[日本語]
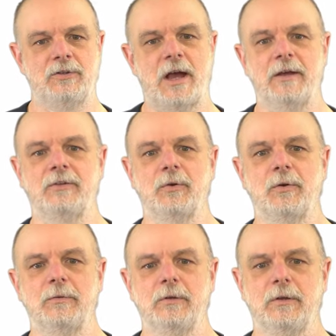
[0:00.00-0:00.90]
じゃあ、えっ
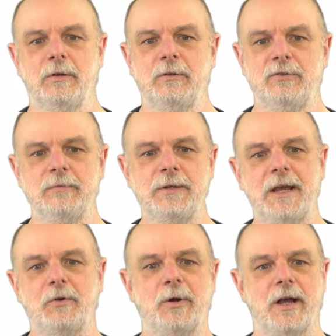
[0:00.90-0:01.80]
と、自分
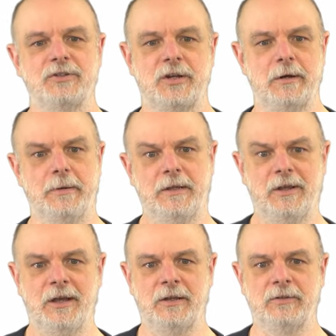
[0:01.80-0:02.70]
でこれが調べ,、
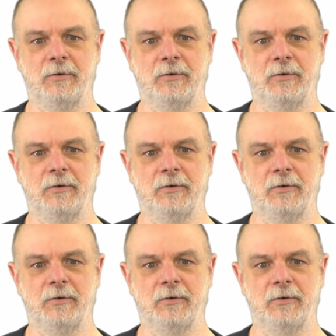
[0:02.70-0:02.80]
えー、っ